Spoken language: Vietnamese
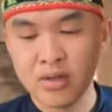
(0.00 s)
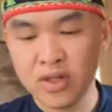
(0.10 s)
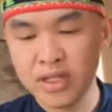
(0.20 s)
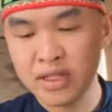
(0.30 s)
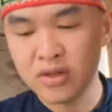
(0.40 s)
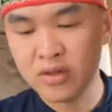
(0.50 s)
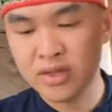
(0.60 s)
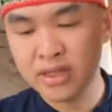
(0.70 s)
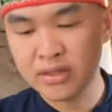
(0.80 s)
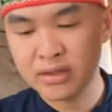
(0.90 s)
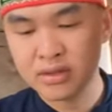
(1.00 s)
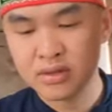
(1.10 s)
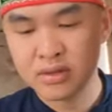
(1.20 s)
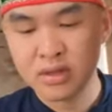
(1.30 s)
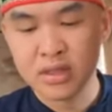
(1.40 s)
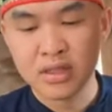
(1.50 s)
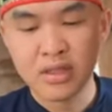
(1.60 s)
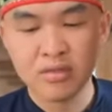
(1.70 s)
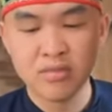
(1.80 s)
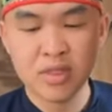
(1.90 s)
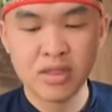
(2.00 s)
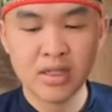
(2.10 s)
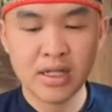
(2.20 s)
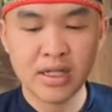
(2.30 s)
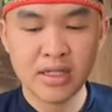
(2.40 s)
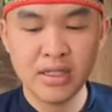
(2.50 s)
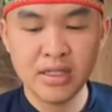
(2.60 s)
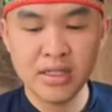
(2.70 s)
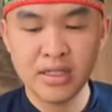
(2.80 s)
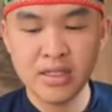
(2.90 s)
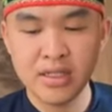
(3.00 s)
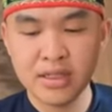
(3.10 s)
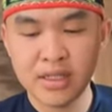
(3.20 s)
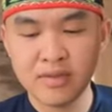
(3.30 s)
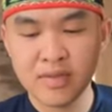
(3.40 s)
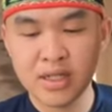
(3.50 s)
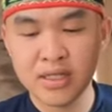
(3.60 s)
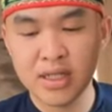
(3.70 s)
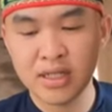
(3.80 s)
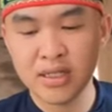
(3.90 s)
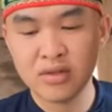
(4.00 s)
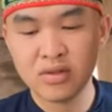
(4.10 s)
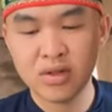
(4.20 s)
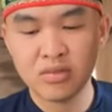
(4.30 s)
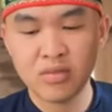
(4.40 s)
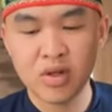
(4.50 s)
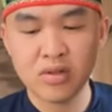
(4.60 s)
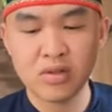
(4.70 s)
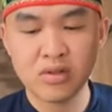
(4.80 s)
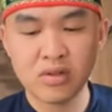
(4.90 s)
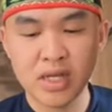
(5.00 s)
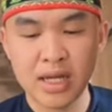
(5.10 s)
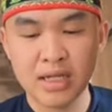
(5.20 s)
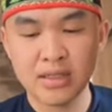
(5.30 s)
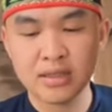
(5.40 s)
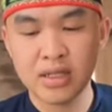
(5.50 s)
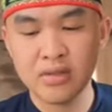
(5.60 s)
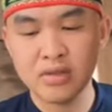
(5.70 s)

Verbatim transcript: hình hô hay hình ngô này lông mơ này trinh và xét đâu còn bóc ngô giảng